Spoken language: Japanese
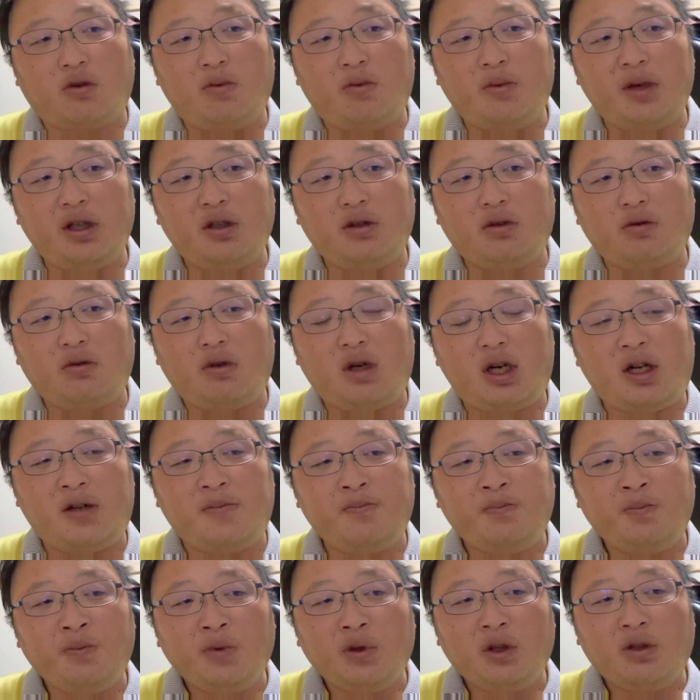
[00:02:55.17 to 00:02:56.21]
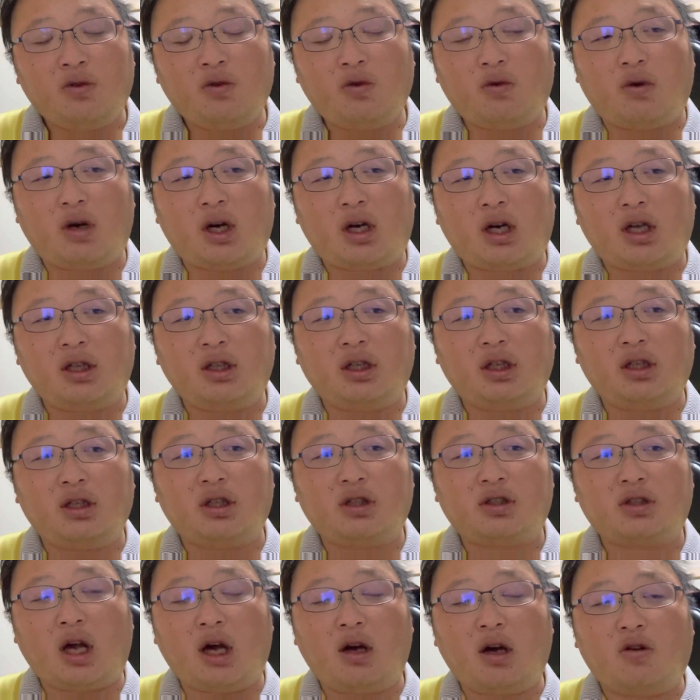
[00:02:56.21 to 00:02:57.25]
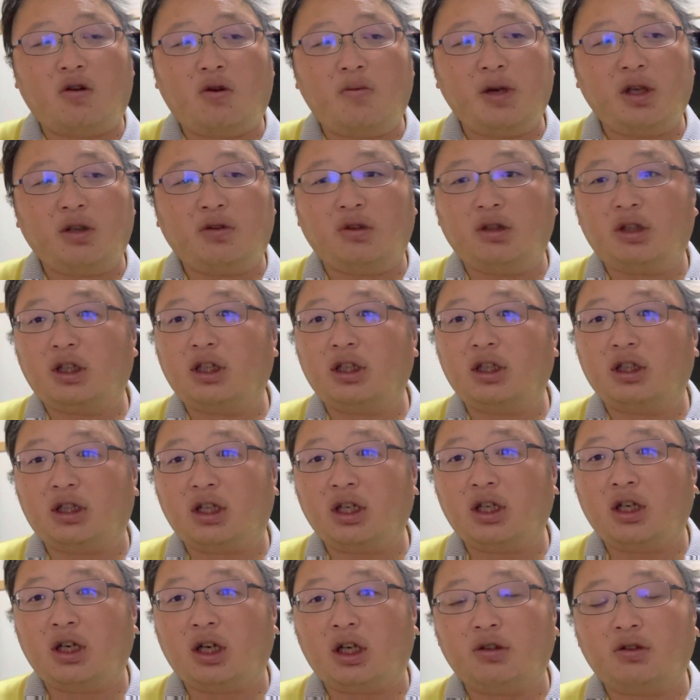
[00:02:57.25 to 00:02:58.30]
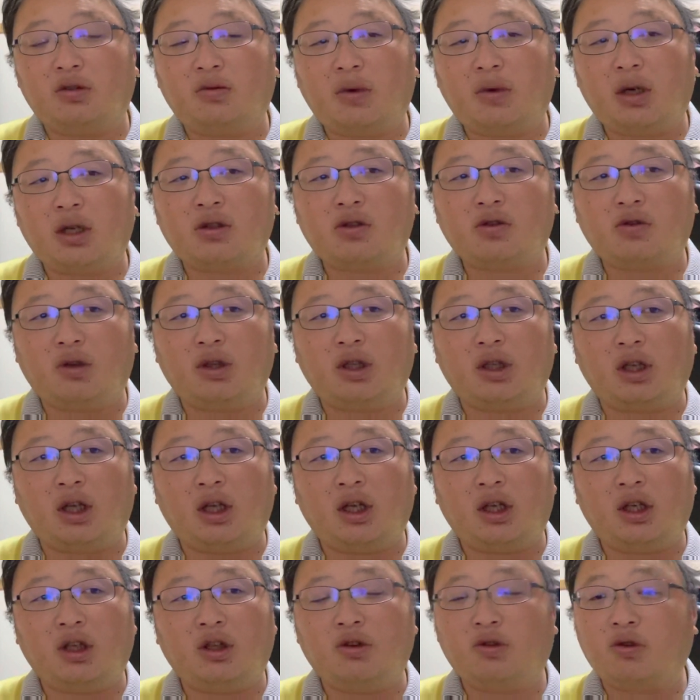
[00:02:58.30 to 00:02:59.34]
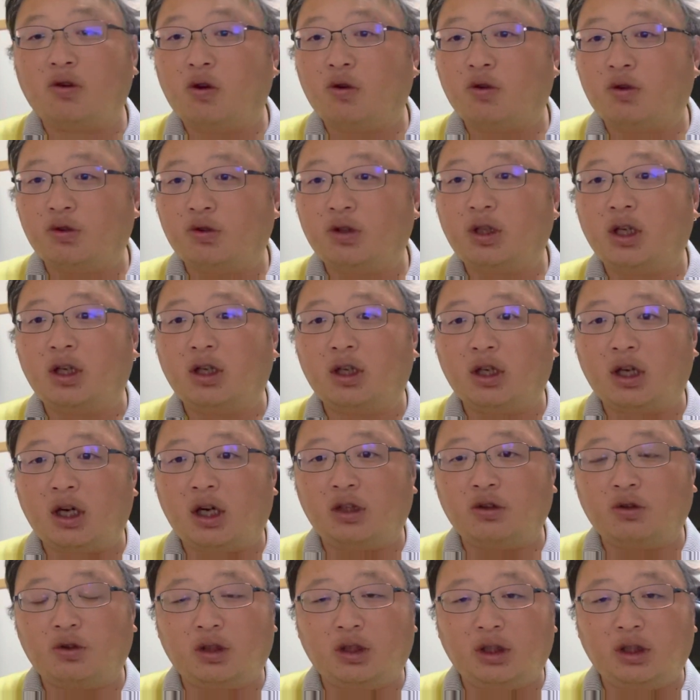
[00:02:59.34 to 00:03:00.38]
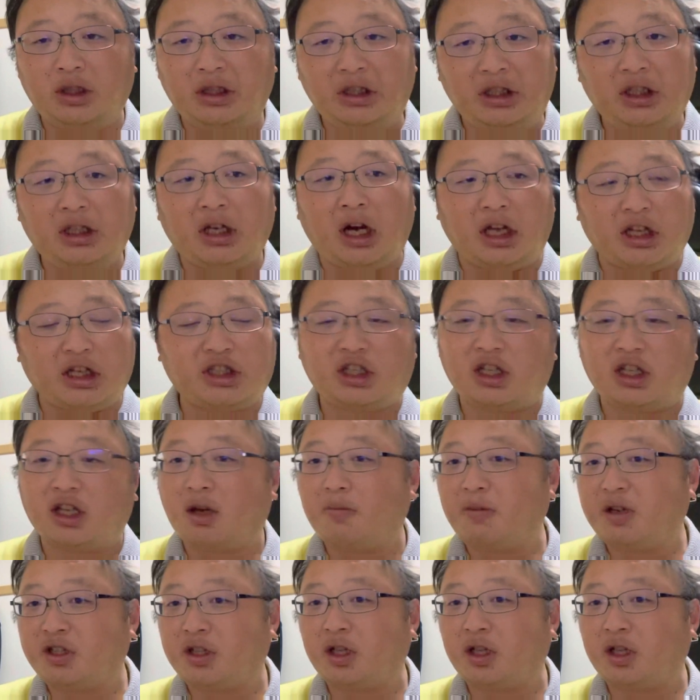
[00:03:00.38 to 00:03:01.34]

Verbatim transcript: コメントはよくわかんないんですけど、あ、コメントいただいて、あの、まあ、すごい、えー、有料級で、あの、いい話聞けまし